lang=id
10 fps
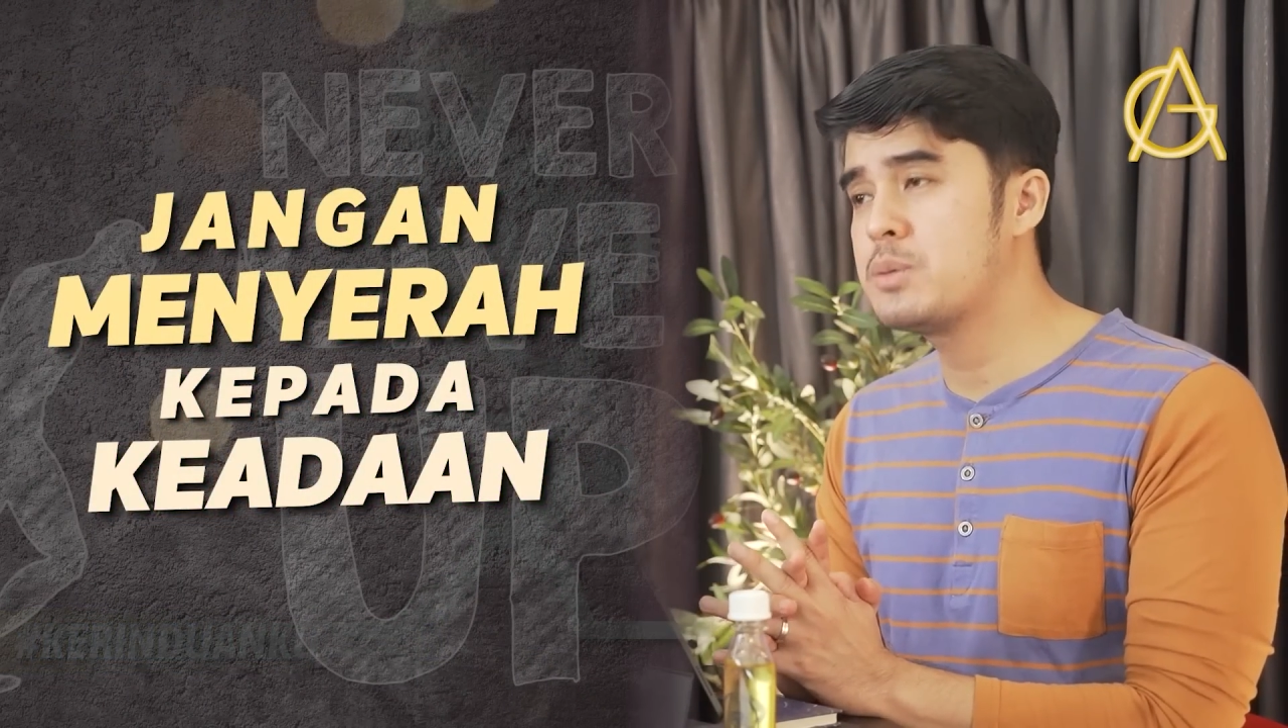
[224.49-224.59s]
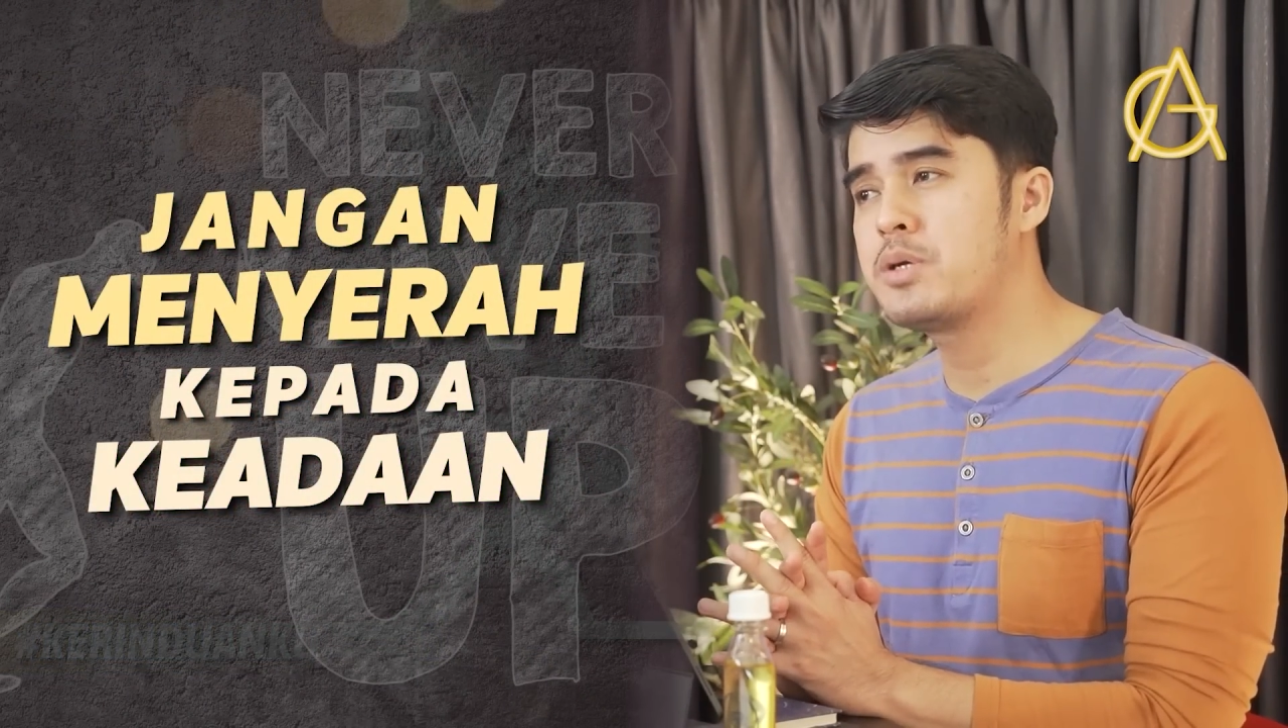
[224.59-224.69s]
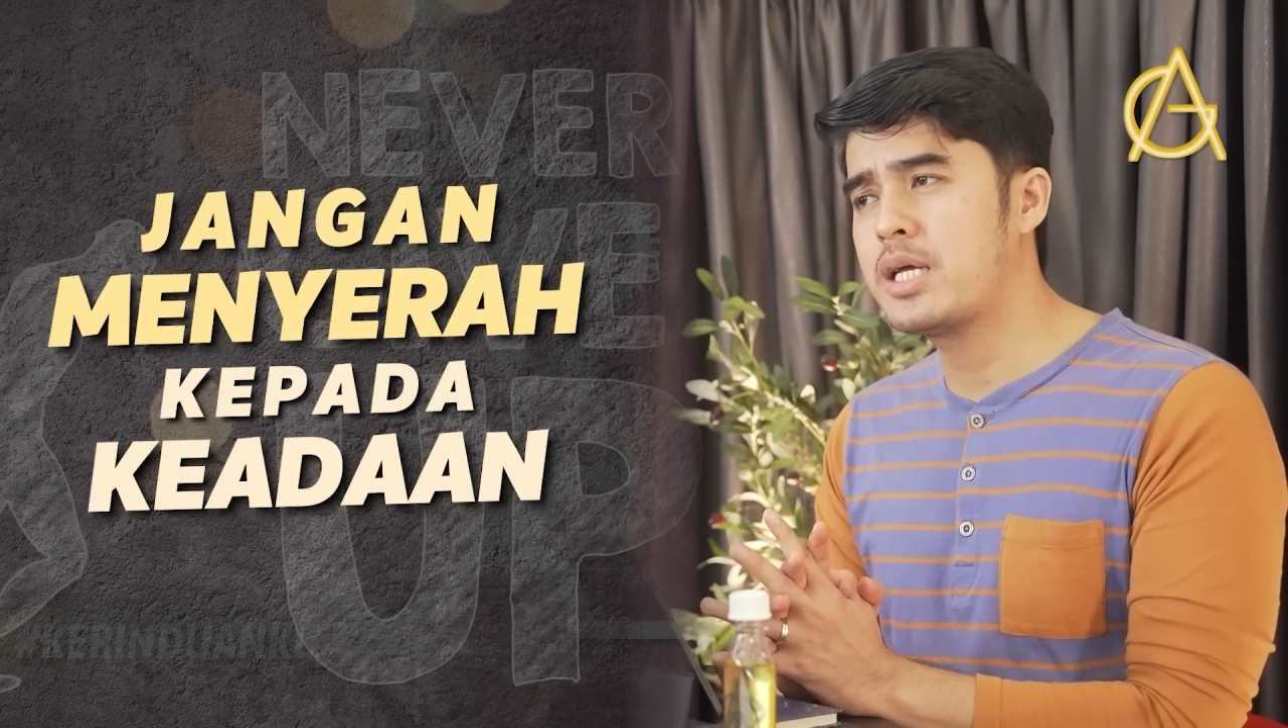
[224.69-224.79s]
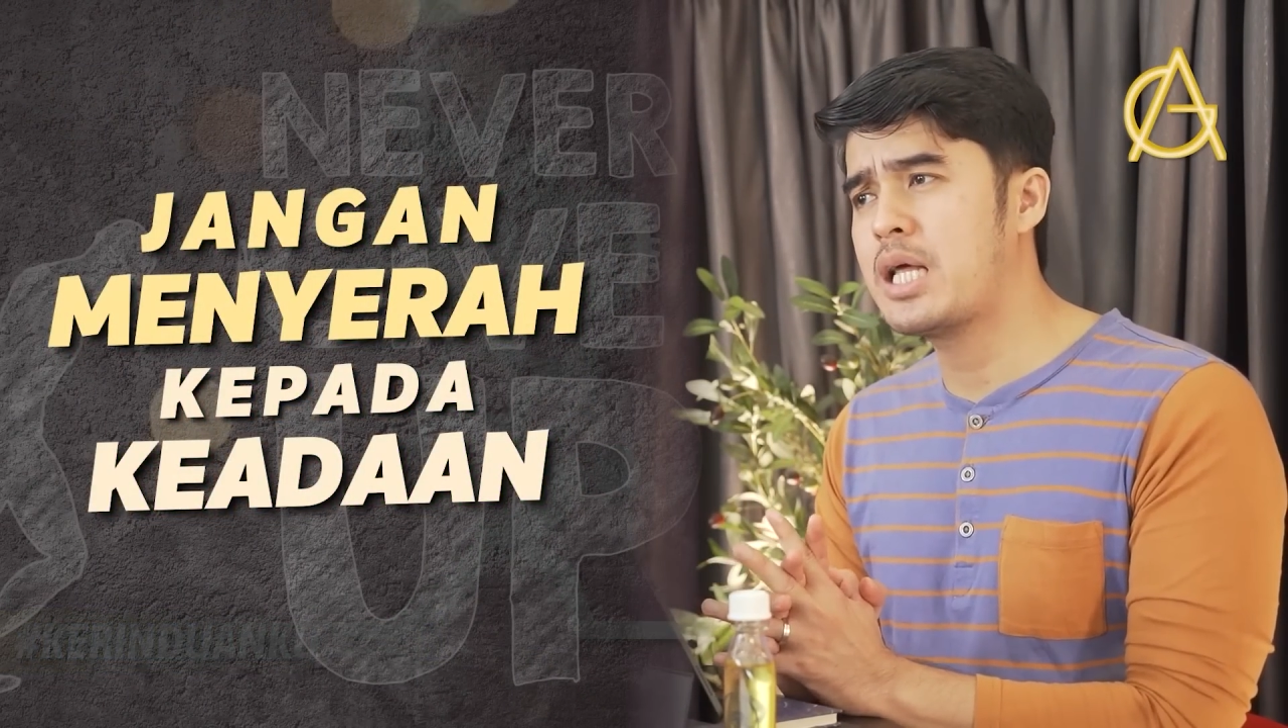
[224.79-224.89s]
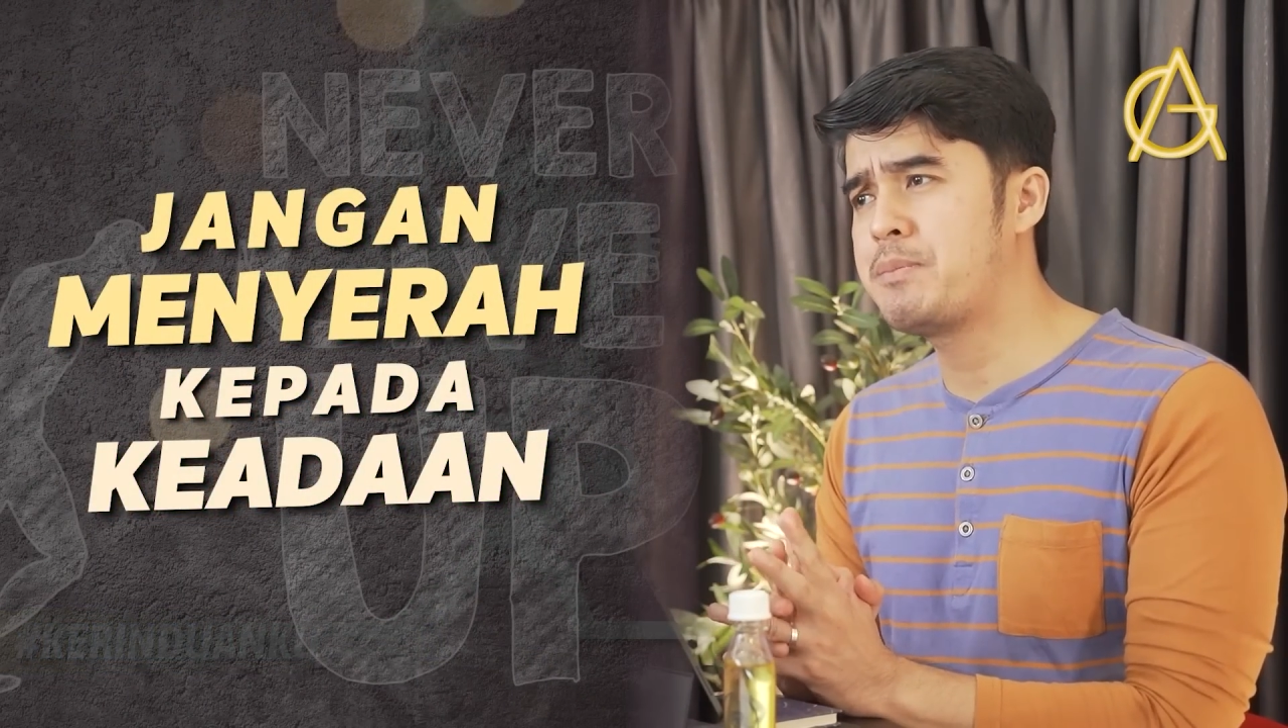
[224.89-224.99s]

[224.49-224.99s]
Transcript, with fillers: seberat